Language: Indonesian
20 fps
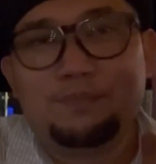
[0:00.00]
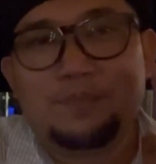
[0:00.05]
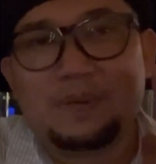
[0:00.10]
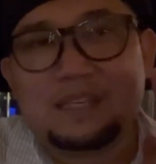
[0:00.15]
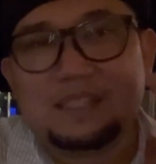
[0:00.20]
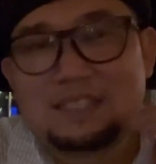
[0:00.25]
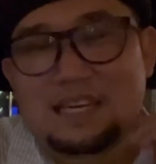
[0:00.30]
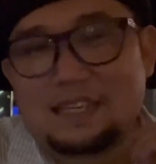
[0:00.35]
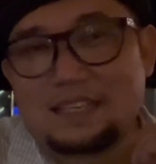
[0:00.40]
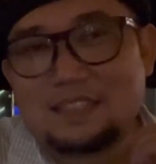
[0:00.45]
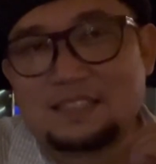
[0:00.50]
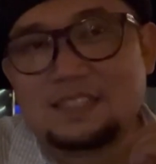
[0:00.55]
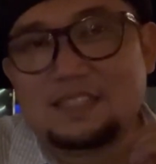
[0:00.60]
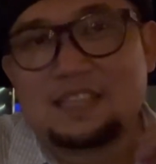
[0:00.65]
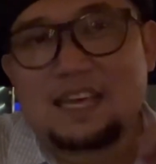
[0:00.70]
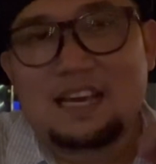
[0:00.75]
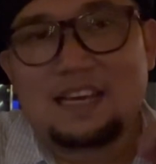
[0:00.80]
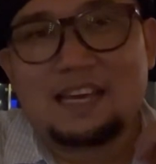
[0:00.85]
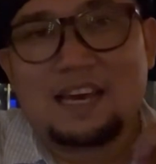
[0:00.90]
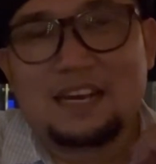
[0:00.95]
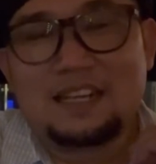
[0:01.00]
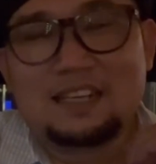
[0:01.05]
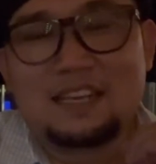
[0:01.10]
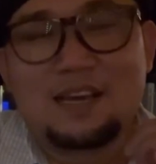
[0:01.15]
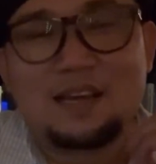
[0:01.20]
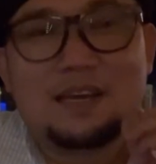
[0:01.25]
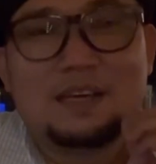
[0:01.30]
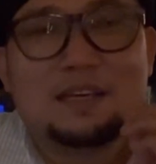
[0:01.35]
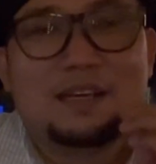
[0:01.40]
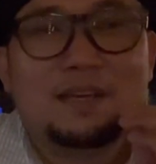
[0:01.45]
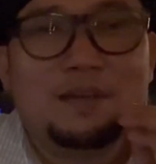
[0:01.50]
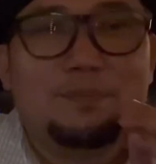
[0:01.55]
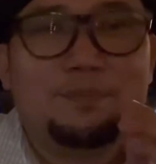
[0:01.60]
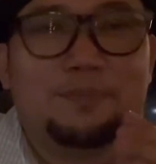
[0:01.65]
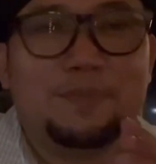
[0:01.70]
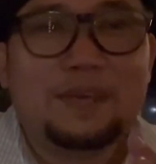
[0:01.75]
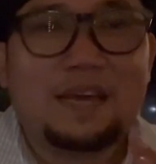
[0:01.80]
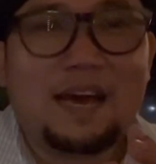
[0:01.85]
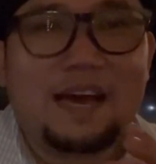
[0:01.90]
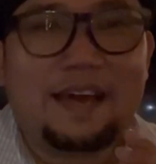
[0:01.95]
saya sih tagarnya
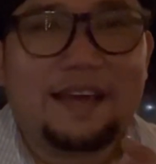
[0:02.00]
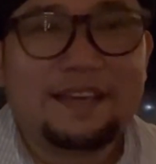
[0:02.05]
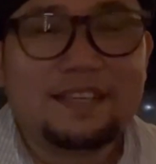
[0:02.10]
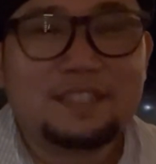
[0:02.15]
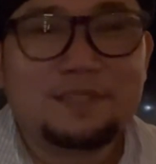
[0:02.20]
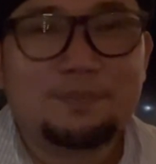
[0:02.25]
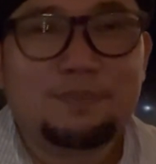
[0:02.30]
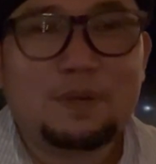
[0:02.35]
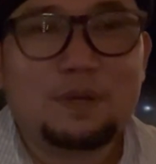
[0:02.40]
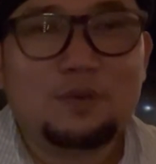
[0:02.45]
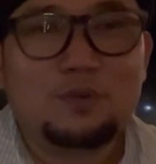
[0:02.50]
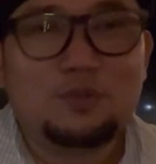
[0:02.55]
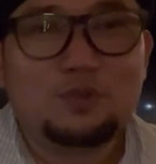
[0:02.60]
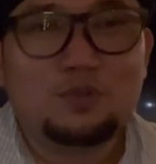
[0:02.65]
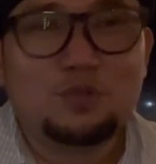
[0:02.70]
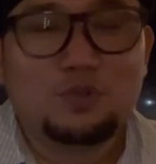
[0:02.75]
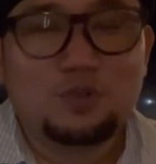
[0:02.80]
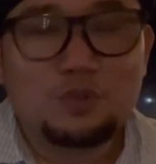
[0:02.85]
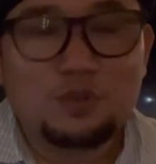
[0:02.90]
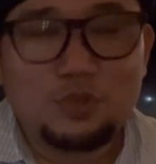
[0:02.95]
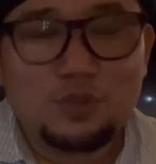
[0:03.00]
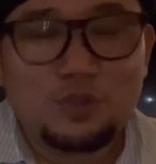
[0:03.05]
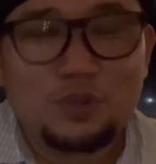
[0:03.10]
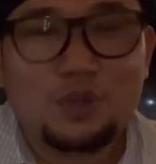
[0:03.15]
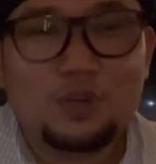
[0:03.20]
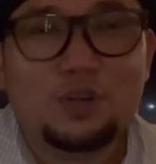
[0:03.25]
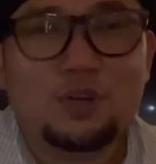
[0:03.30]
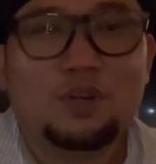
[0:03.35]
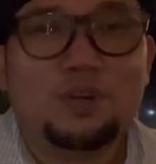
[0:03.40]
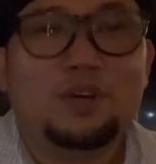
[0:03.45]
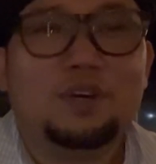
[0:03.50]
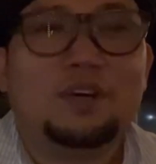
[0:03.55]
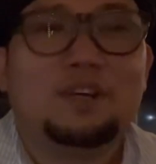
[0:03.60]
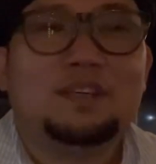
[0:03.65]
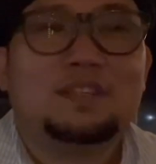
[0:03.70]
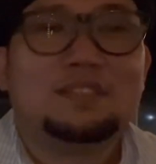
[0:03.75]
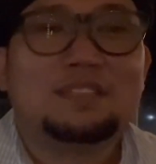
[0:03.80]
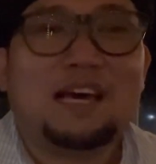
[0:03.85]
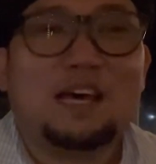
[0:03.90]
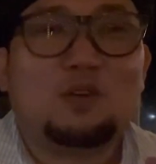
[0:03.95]
via S menuju
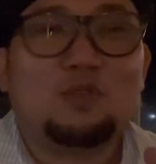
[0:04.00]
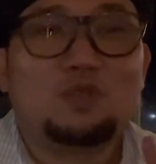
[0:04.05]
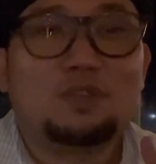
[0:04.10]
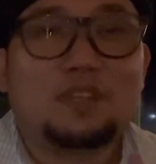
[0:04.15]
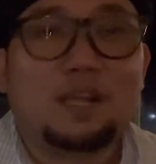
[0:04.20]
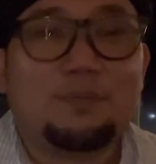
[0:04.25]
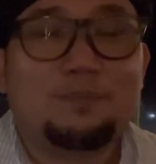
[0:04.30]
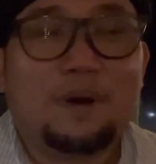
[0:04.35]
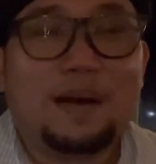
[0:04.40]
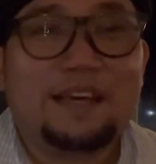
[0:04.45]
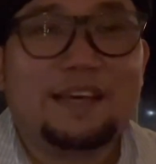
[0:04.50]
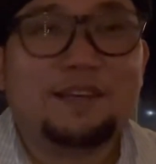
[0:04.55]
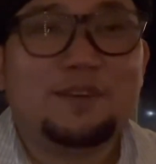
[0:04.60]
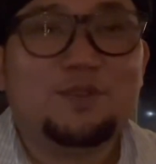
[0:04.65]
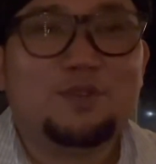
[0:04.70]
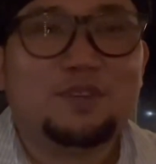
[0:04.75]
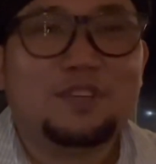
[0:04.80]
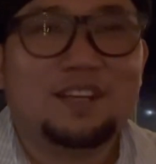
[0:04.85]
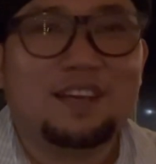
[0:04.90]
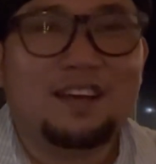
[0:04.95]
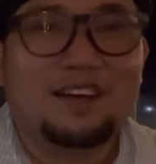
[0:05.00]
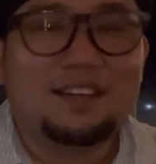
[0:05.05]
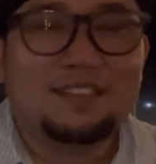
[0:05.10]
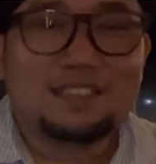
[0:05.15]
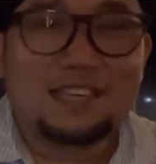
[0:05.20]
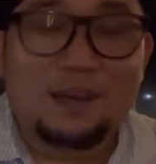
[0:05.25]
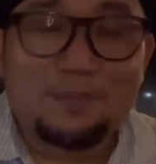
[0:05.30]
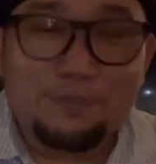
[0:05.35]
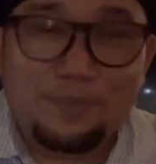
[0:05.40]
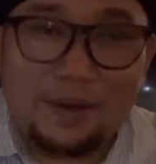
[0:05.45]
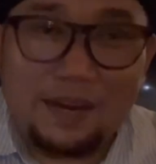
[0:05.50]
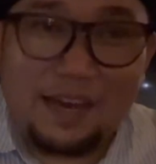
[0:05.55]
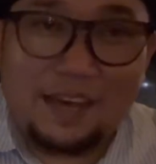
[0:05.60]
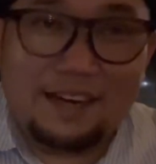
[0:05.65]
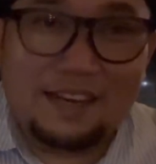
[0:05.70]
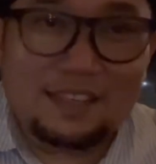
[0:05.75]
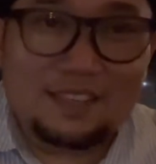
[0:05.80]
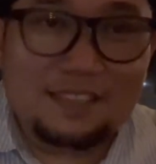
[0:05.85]
sarung terbaik dunia. Sampai anak